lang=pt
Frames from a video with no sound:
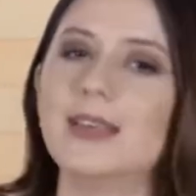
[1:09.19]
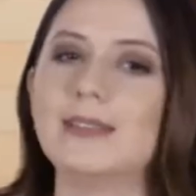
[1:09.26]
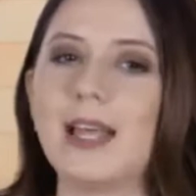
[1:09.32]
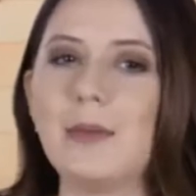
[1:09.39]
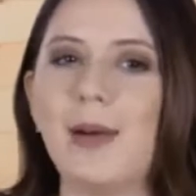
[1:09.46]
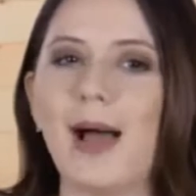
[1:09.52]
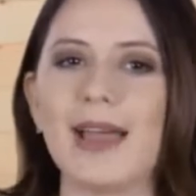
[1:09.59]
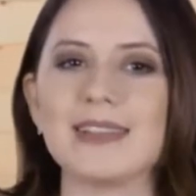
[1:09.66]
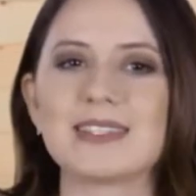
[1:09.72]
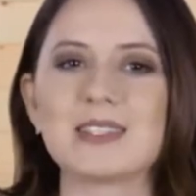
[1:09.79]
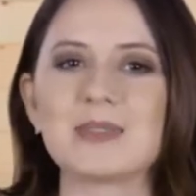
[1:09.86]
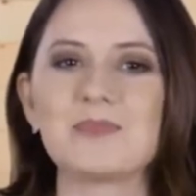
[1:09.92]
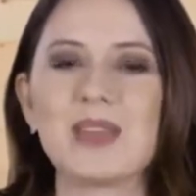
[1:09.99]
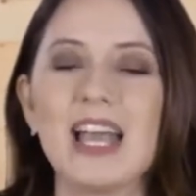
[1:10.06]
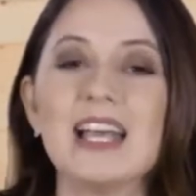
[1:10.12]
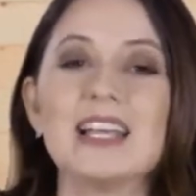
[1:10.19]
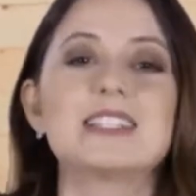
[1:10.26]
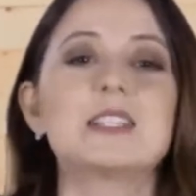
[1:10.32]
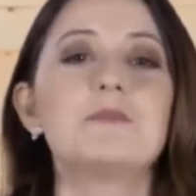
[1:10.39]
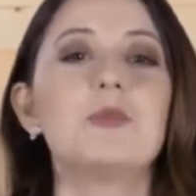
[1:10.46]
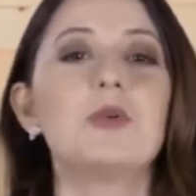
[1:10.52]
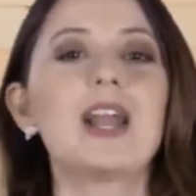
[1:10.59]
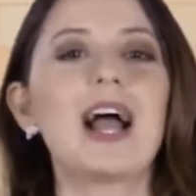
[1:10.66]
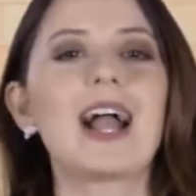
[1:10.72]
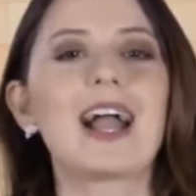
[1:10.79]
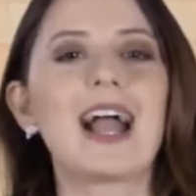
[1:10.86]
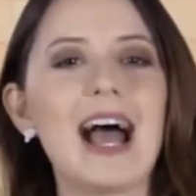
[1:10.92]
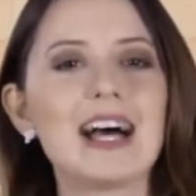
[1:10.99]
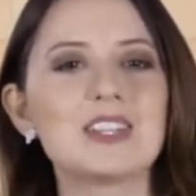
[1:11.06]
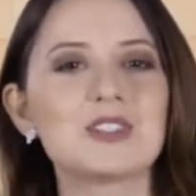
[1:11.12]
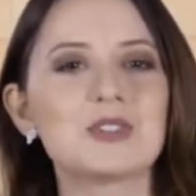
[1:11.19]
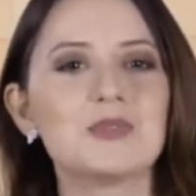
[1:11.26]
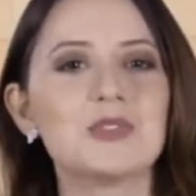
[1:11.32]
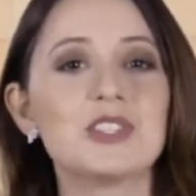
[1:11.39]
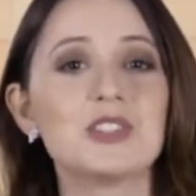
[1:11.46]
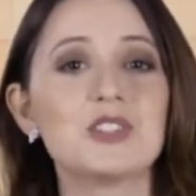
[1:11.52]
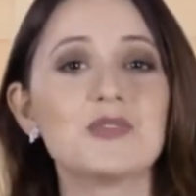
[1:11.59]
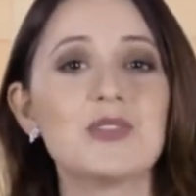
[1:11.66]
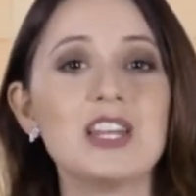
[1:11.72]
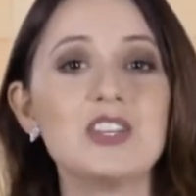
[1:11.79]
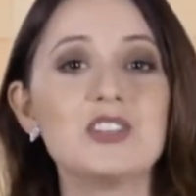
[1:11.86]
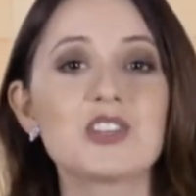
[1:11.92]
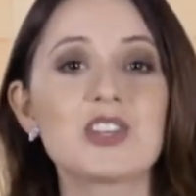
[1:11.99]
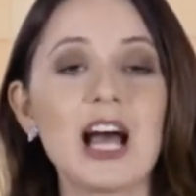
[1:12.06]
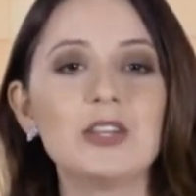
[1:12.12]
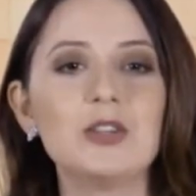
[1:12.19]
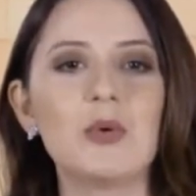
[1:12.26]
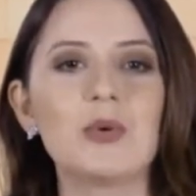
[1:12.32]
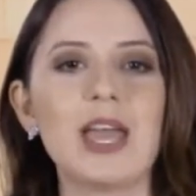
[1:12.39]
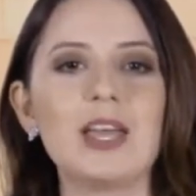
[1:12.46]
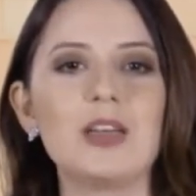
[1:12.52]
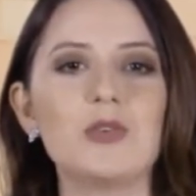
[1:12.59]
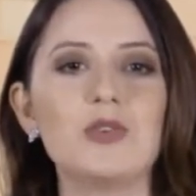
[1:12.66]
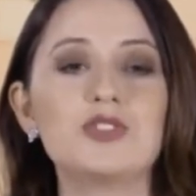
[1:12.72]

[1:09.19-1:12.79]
E tem mais! Se por acaso você tiver indicado alguém